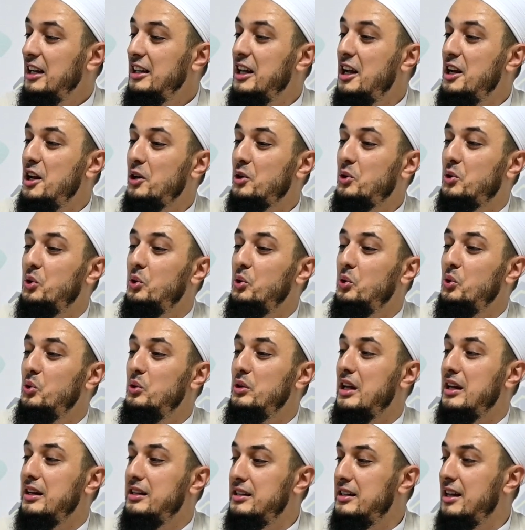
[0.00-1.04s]

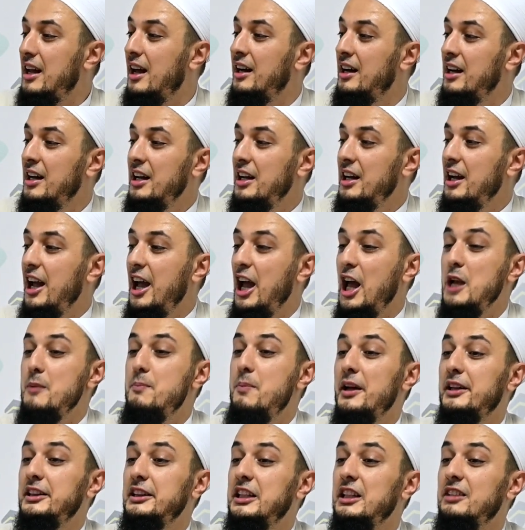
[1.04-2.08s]
Lenekûnenne.
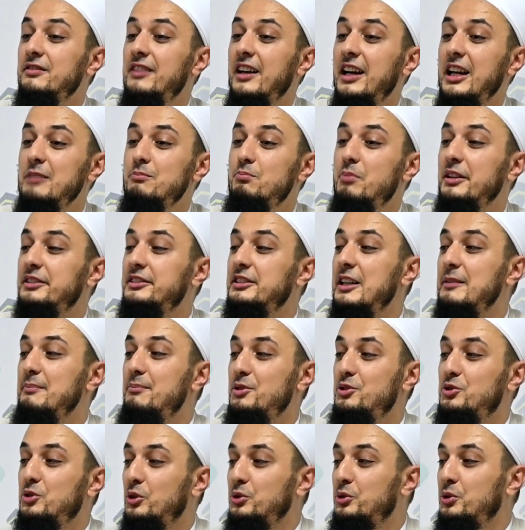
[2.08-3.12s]
Elbette ve elbette
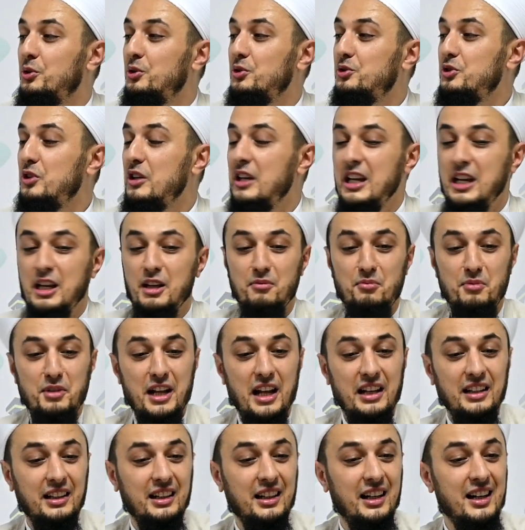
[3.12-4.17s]
biz oluruz
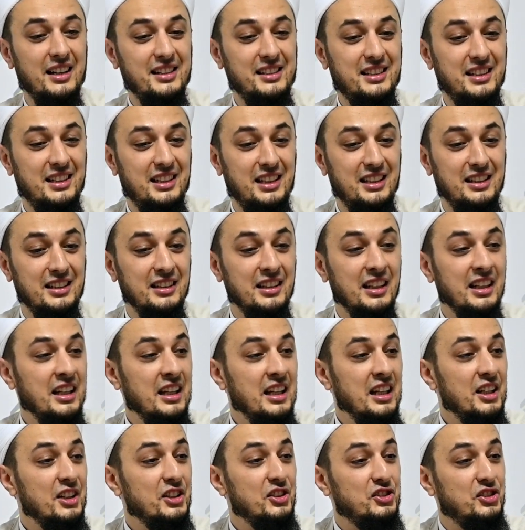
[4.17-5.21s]
minel hasirin.
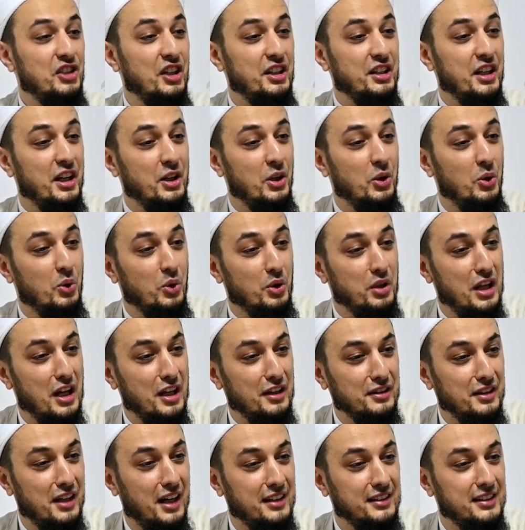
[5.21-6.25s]
Zarara
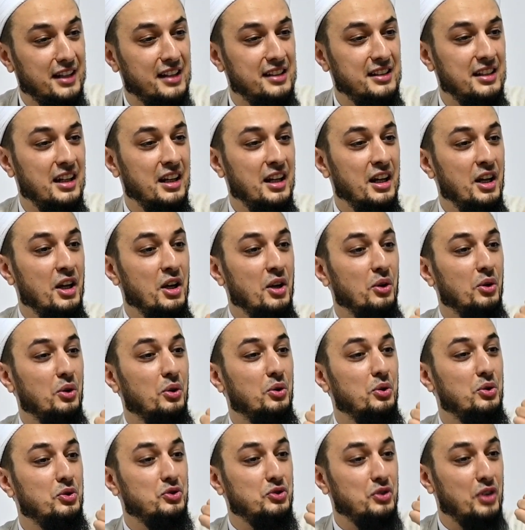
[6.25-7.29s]
uğrayanlardan,
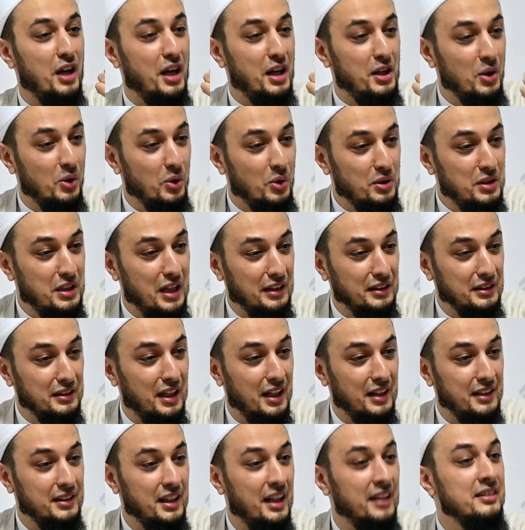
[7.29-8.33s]
husrana
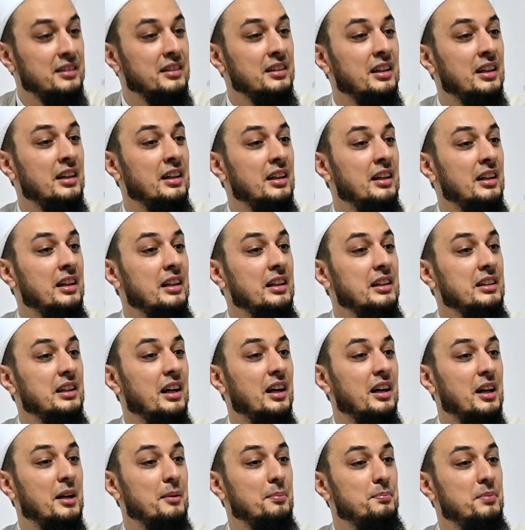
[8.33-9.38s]
uğrayanlardan,
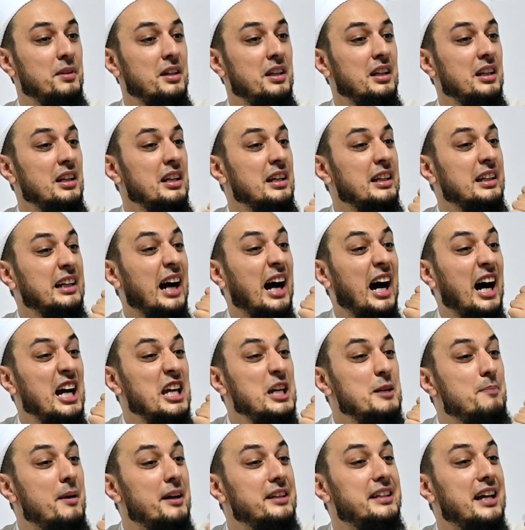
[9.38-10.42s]
Ya Rabbi
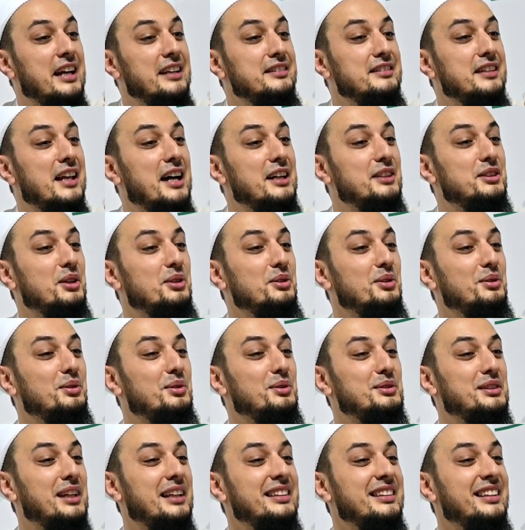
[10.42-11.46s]
kaybedenlerden
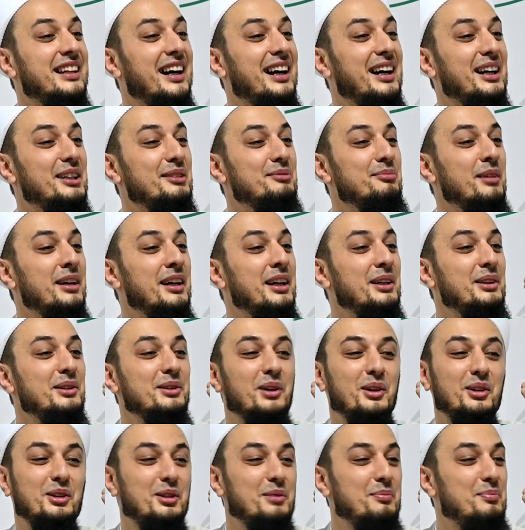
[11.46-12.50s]
oluruz Allah'ım.
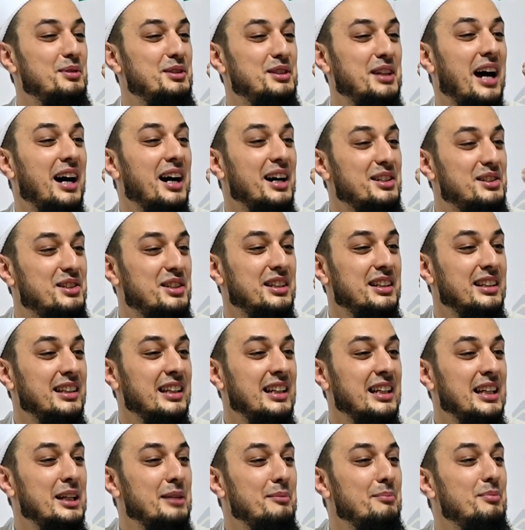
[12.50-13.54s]
Ne olur bize acı,
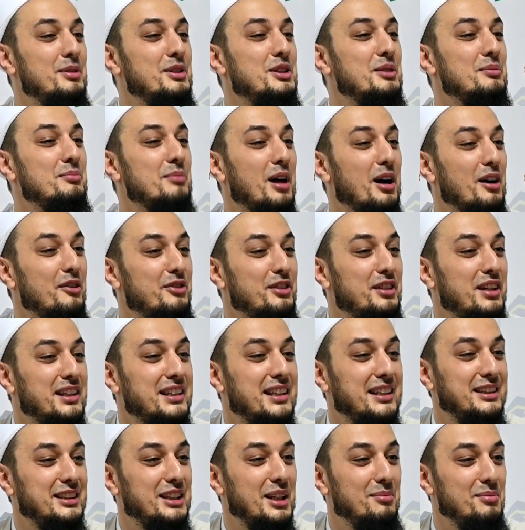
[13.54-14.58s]
bizi
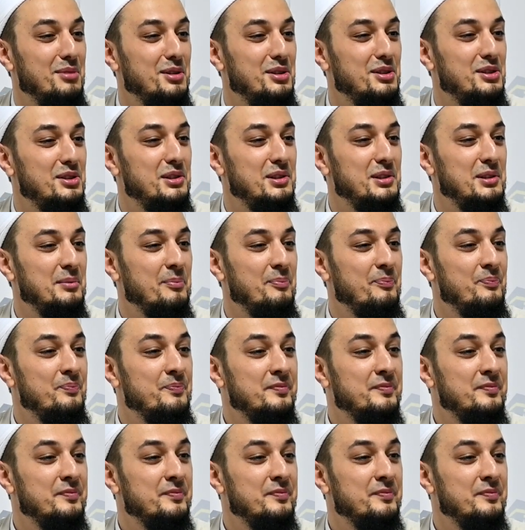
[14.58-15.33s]
mağfiret et demiş.